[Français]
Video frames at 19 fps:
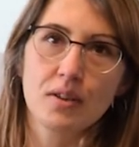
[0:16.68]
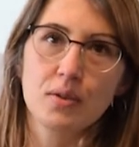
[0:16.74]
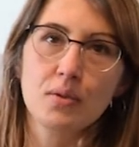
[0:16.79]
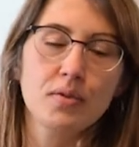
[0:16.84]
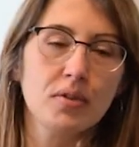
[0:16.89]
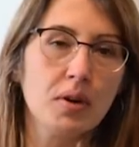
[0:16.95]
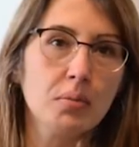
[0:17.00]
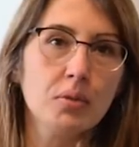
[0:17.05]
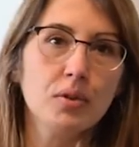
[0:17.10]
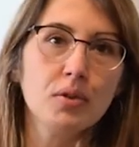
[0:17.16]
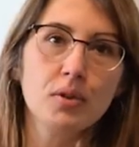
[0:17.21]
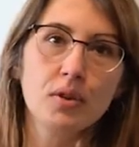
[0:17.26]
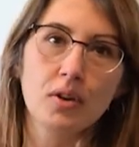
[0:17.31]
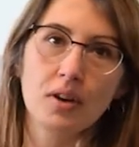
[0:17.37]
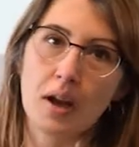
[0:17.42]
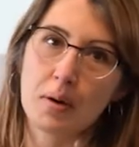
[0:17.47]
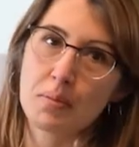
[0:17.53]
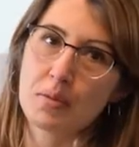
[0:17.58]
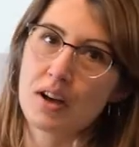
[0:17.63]
Nous formons nos
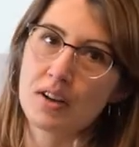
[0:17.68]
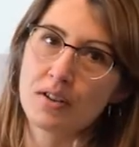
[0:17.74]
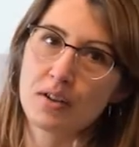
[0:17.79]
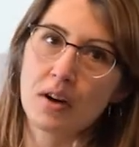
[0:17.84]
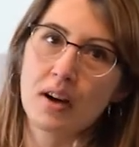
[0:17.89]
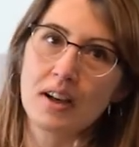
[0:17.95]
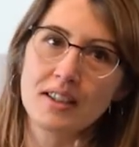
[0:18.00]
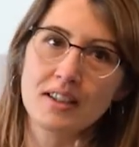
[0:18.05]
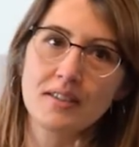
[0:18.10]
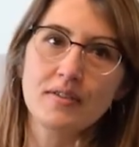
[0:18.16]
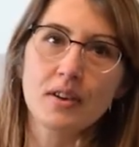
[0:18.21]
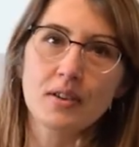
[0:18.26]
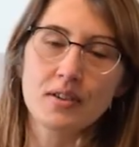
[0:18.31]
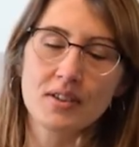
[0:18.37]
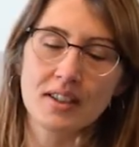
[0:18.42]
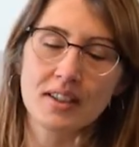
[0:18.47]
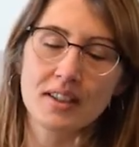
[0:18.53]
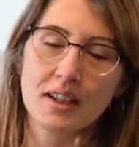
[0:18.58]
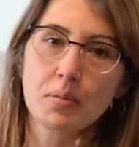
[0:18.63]
collaborateurs à
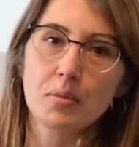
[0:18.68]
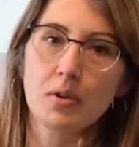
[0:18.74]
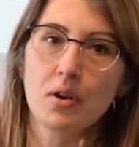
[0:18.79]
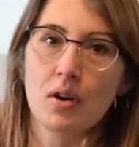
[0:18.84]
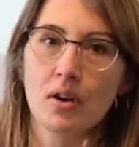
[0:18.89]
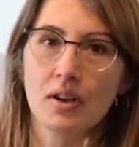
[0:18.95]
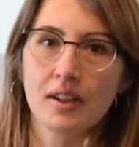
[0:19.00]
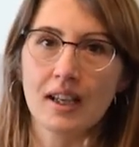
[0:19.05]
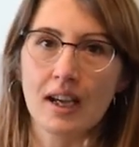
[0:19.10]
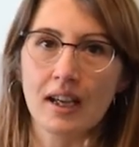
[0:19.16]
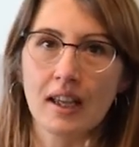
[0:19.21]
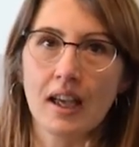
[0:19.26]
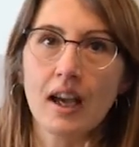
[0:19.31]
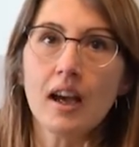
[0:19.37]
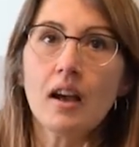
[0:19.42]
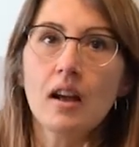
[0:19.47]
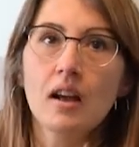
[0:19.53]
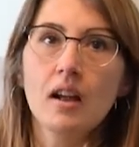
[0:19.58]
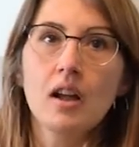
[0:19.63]
différentes étapes de leur
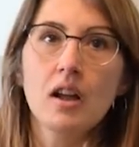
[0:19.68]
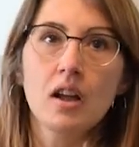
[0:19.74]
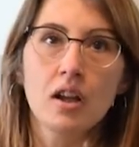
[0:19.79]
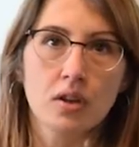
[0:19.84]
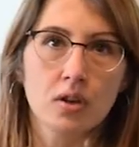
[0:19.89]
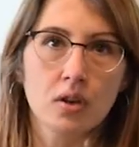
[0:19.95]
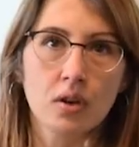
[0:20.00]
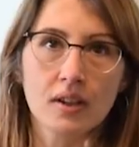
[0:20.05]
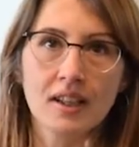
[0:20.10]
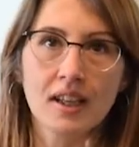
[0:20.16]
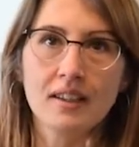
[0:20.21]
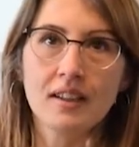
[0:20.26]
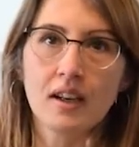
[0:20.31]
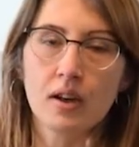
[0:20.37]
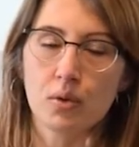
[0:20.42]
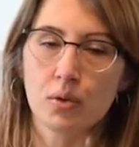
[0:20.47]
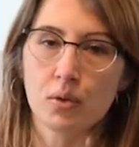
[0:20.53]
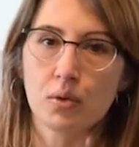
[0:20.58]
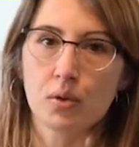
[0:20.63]
carrière, dans le cadre d'un
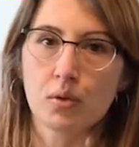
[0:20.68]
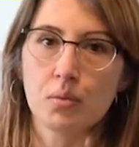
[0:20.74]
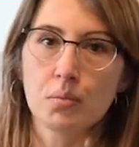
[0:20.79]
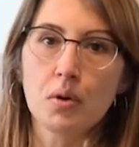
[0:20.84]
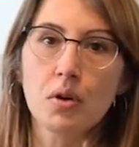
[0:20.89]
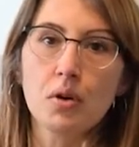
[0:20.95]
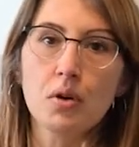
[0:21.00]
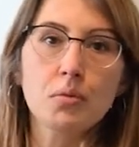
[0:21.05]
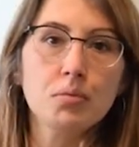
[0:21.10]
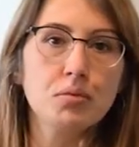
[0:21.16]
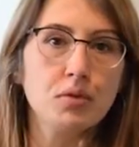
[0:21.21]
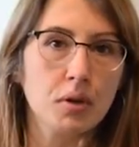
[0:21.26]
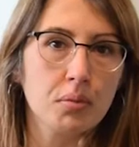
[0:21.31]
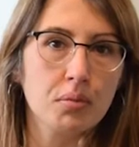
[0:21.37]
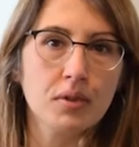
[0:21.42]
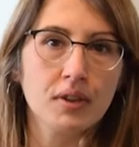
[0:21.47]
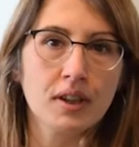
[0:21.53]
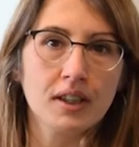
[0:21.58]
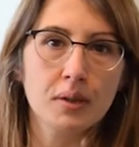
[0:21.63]
recrutement, pour
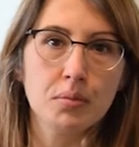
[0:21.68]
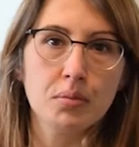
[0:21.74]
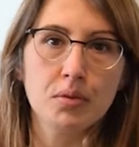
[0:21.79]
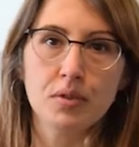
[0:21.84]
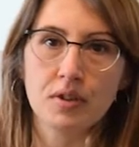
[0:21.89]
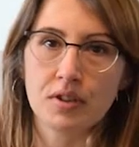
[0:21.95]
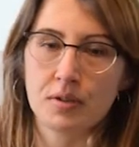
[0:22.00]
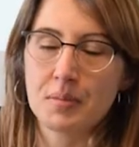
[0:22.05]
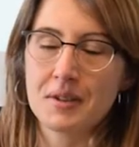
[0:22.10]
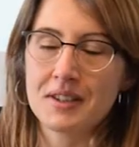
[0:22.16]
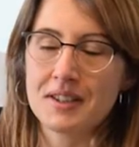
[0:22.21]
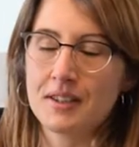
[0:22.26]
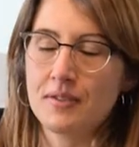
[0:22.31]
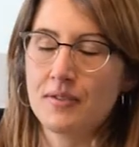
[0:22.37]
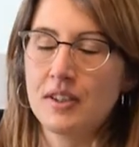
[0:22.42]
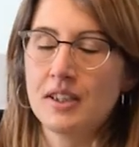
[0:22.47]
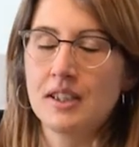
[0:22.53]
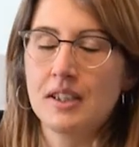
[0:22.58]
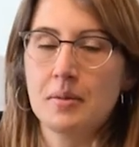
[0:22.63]
répondre à des besoins
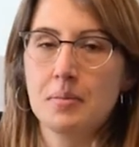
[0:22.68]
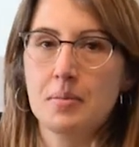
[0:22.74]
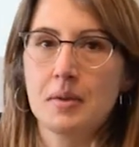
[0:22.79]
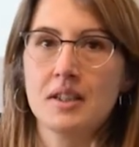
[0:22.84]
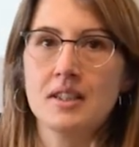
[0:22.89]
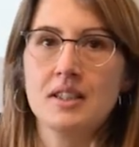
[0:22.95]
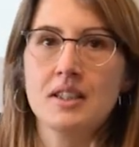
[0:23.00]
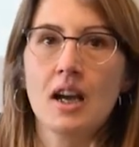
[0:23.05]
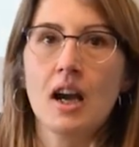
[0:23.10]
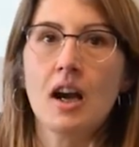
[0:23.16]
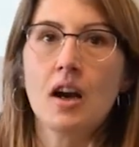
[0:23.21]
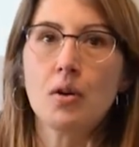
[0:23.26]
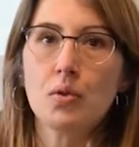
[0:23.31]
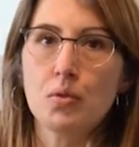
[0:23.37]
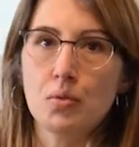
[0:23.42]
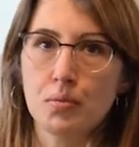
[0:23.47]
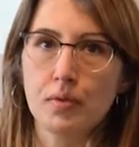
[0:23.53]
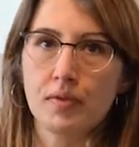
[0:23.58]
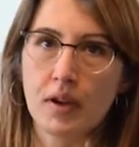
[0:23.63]
spécifiques immédiats
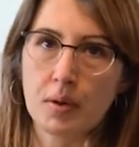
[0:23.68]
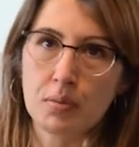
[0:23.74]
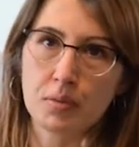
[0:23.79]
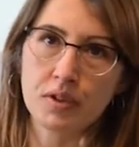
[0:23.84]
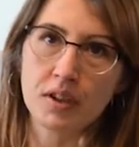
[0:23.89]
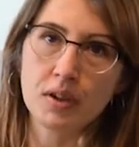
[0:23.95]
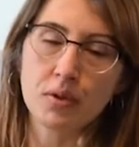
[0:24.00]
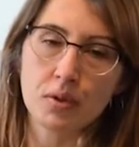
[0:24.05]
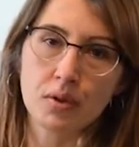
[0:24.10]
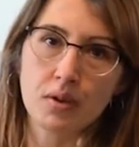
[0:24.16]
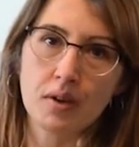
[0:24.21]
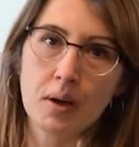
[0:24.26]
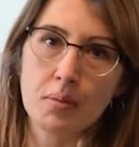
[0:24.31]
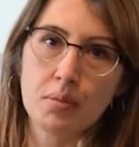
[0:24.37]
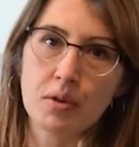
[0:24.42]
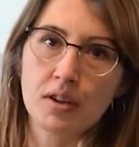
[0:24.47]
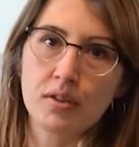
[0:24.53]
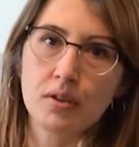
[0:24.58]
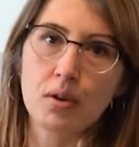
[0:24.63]
ou pour faire monter nos
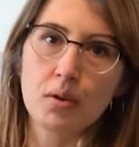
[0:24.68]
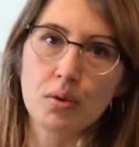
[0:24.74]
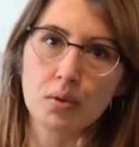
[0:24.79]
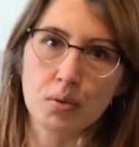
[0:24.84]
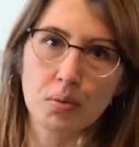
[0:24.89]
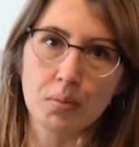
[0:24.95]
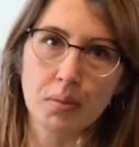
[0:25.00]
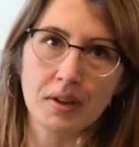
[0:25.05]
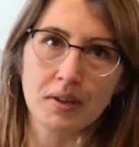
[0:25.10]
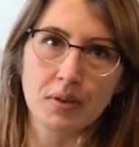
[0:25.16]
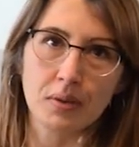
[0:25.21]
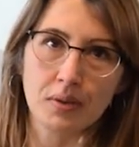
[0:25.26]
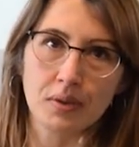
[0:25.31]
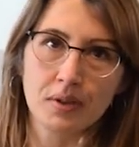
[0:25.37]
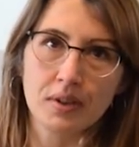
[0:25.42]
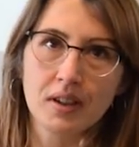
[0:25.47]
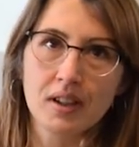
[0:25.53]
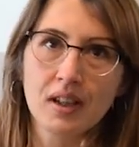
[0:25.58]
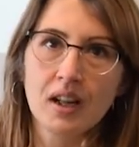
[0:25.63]
collaborateurs en
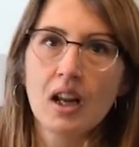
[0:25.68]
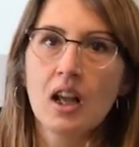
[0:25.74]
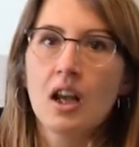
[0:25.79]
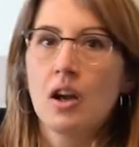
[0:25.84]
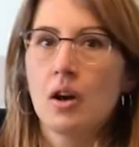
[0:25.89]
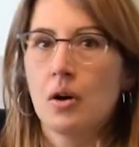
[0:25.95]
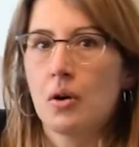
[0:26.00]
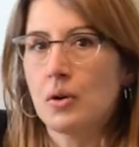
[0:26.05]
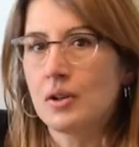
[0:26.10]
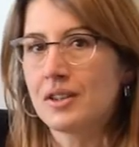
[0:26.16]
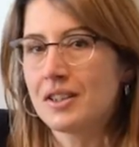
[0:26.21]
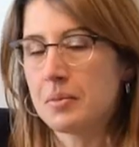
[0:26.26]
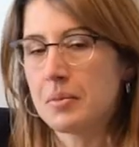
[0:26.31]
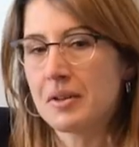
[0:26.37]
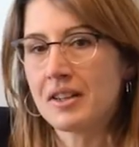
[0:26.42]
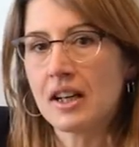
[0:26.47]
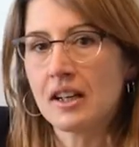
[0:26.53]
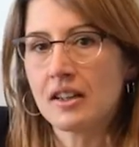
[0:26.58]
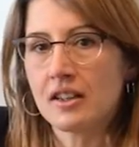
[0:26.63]
compétences.
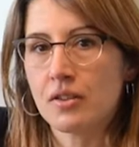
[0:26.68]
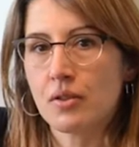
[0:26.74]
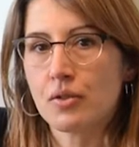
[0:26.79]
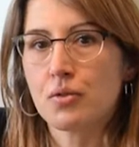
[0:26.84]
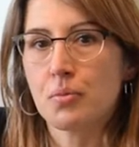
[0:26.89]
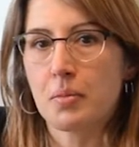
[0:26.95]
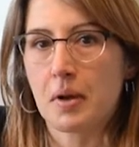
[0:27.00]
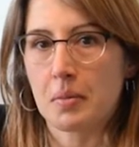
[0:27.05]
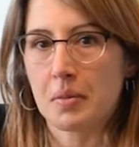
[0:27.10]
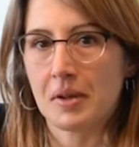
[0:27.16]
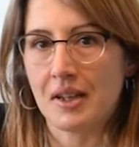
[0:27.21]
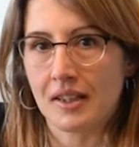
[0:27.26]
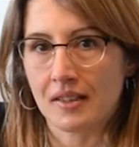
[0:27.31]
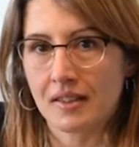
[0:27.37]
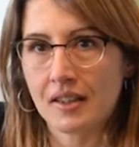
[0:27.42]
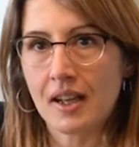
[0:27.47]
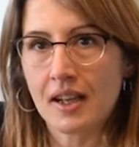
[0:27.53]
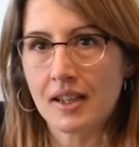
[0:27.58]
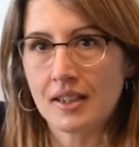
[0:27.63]
Oxymetal Excellence nous permet d'être
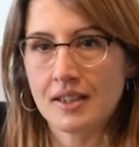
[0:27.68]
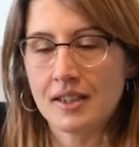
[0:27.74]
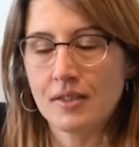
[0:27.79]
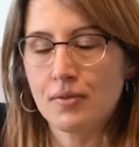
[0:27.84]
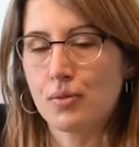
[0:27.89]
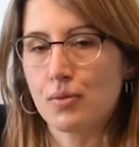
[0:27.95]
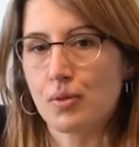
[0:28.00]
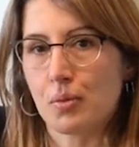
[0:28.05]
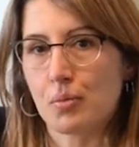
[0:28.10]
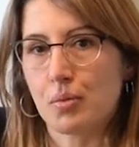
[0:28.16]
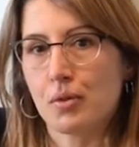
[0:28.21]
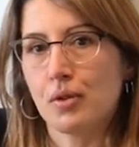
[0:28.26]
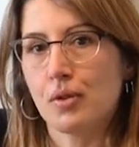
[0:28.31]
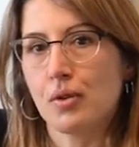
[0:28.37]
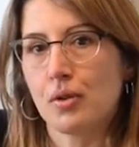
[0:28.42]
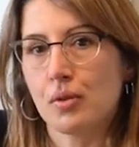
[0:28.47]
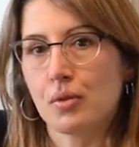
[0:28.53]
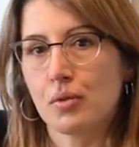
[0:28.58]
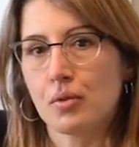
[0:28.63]
réactifs tout en
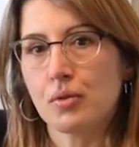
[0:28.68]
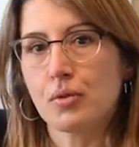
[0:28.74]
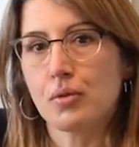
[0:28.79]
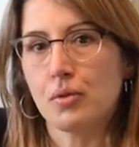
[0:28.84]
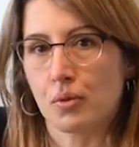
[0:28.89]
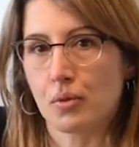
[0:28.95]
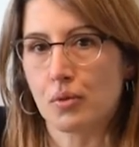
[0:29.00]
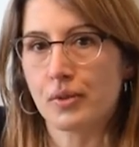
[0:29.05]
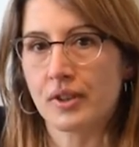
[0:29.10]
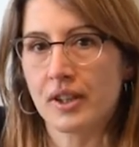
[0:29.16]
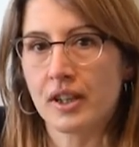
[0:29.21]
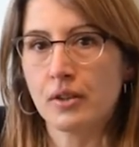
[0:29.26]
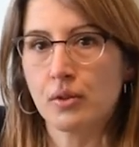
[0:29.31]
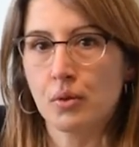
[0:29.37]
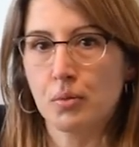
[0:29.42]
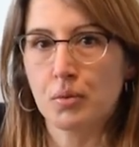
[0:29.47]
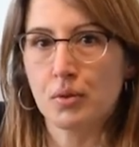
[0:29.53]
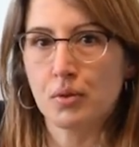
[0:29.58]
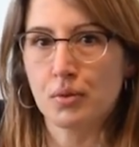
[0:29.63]
prenant en compte nos contraintes
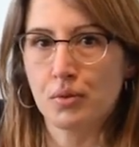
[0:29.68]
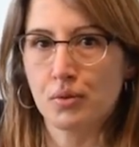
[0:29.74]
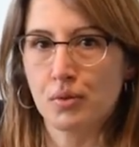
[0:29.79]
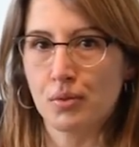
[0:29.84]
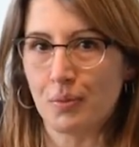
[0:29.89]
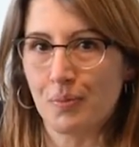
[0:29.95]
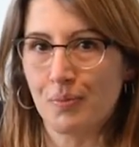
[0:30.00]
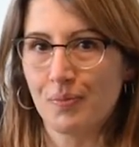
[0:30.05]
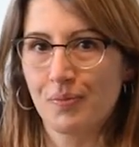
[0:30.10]
de production.